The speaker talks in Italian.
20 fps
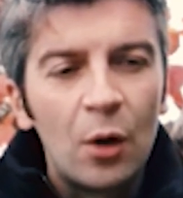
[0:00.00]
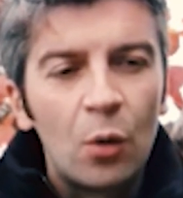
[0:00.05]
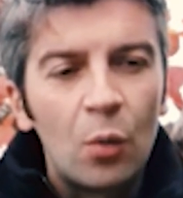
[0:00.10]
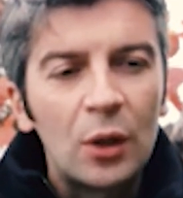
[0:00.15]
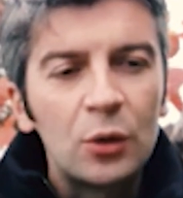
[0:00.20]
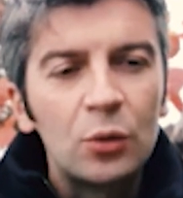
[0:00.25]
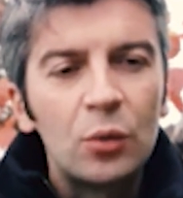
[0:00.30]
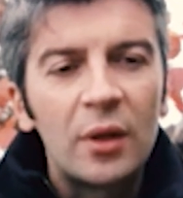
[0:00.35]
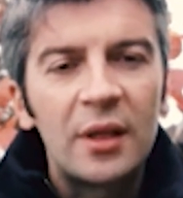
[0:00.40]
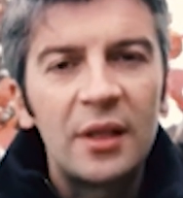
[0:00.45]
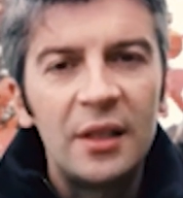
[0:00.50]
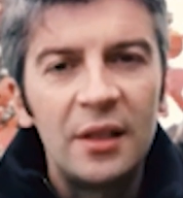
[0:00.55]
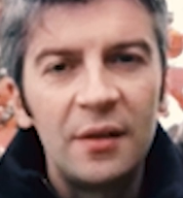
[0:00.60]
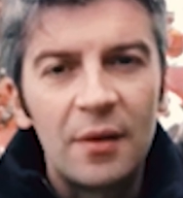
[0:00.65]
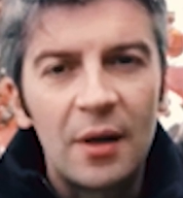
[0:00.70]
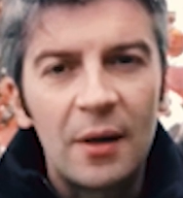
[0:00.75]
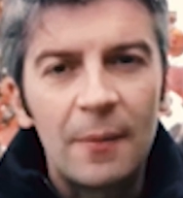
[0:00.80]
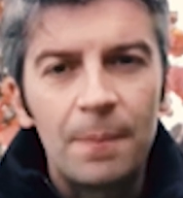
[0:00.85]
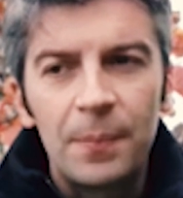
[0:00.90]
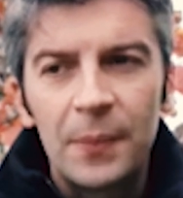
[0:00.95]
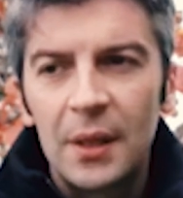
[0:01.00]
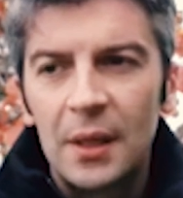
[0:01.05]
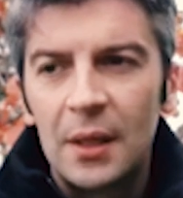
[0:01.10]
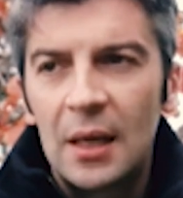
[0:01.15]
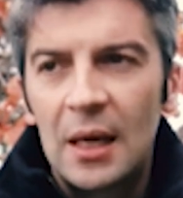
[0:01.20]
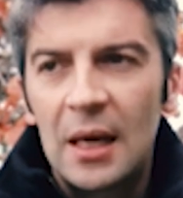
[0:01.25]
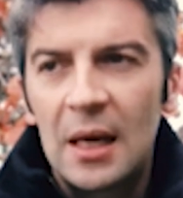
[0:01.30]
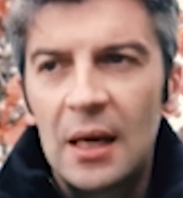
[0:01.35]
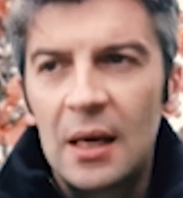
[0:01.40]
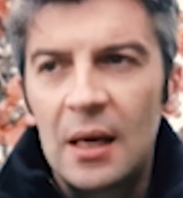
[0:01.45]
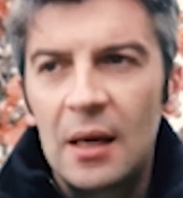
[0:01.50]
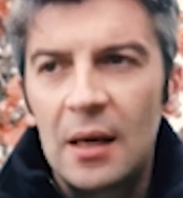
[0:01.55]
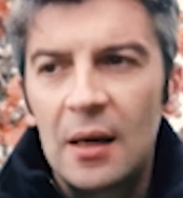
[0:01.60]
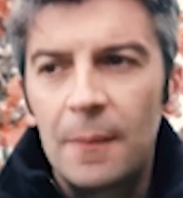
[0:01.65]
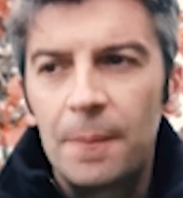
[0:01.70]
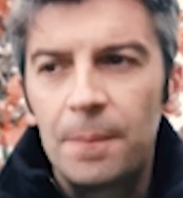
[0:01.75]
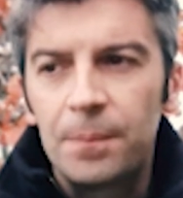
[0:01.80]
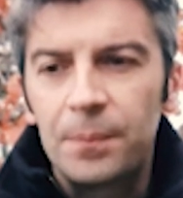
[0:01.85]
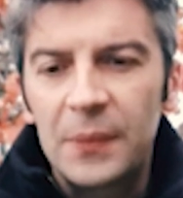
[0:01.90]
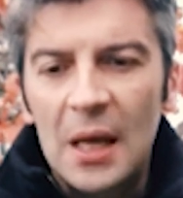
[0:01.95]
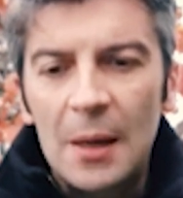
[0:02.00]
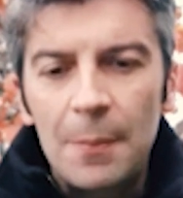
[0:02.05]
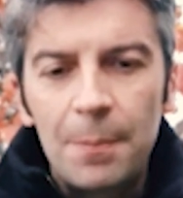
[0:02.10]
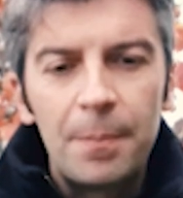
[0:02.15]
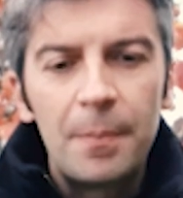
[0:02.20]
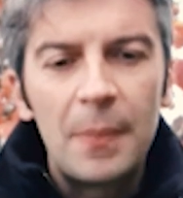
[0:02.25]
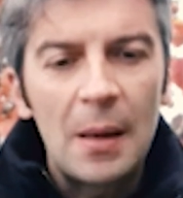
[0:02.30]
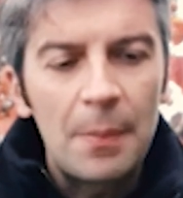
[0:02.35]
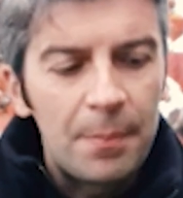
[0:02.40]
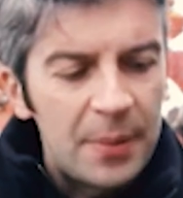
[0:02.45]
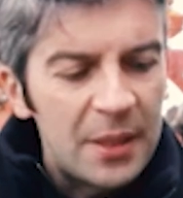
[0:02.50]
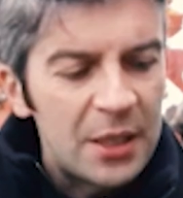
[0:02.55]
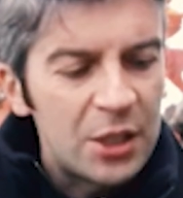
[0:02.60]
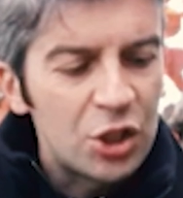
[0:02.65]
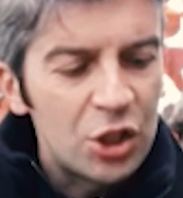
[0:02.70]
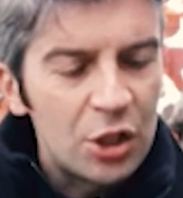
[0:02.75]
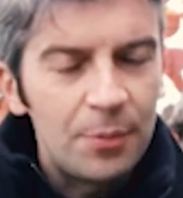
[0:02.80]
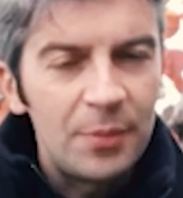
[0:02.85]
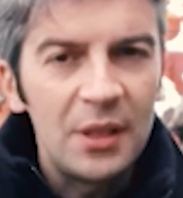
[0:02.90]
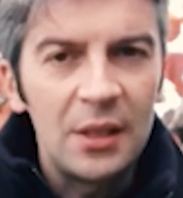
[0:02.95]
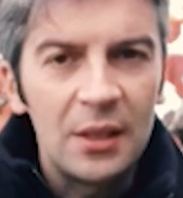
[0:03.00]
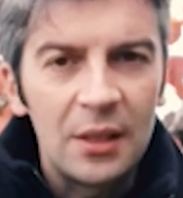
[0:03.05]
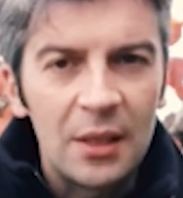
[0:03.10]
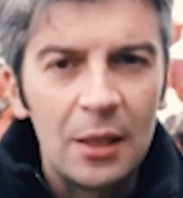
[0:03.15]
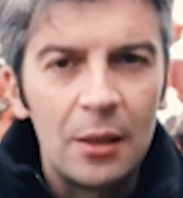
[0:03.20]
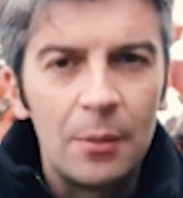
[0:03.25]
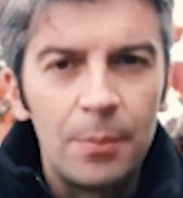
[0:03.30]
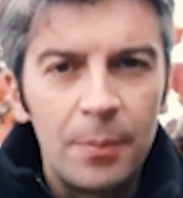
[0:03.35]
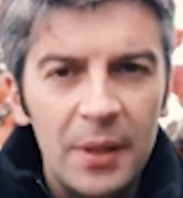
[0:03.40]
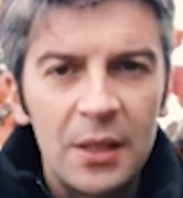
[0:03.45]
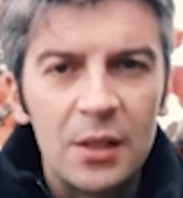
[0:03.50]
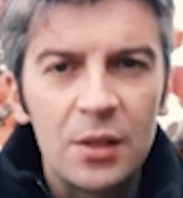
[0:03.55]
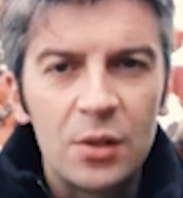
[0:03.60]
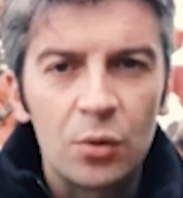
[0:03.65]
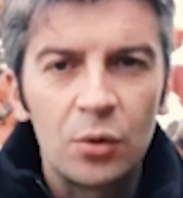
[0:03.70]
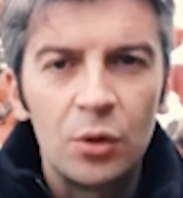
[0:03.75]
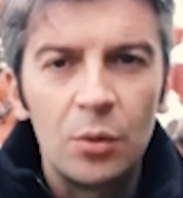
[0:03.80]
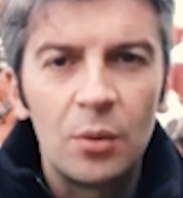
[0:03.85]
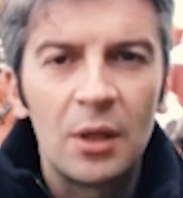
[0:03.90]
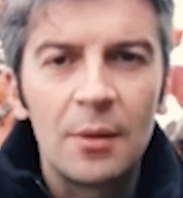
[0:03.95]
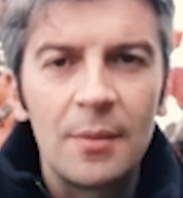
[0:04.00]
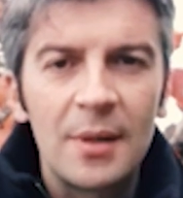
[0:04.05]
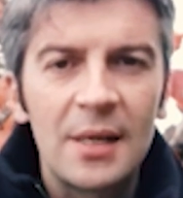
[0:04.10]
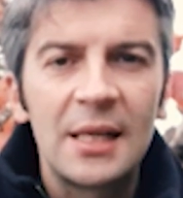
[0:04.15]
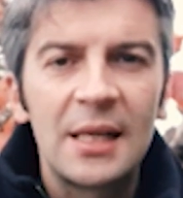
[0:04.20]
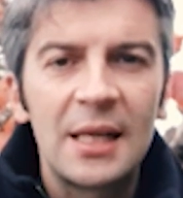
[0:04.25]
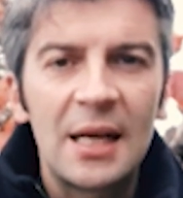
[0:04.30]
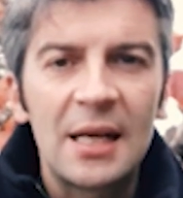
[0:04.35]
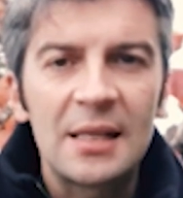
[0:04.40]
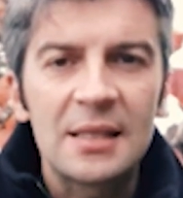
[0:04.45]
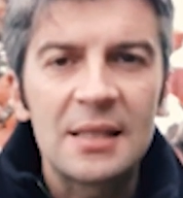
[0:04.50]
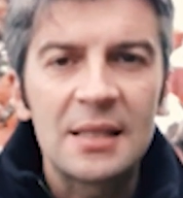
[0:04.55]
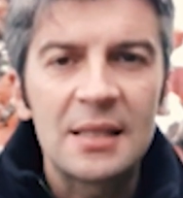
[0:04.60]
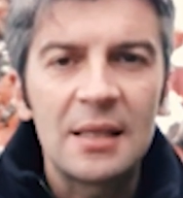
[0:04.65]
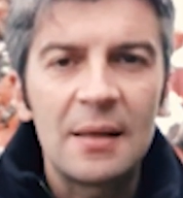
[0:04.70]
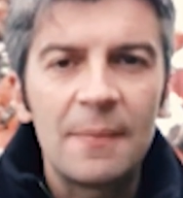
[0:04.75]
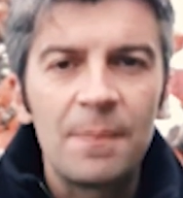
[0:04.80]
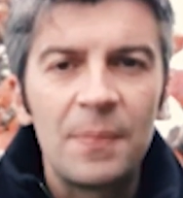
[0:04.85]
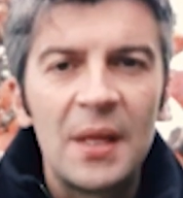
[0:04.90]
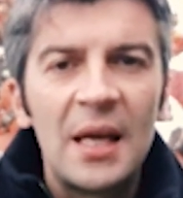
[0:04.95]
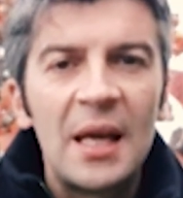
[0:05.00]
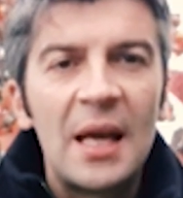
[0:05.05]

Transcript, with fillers: Quando arriva a, a, a, percepire il peso di quella mancanza,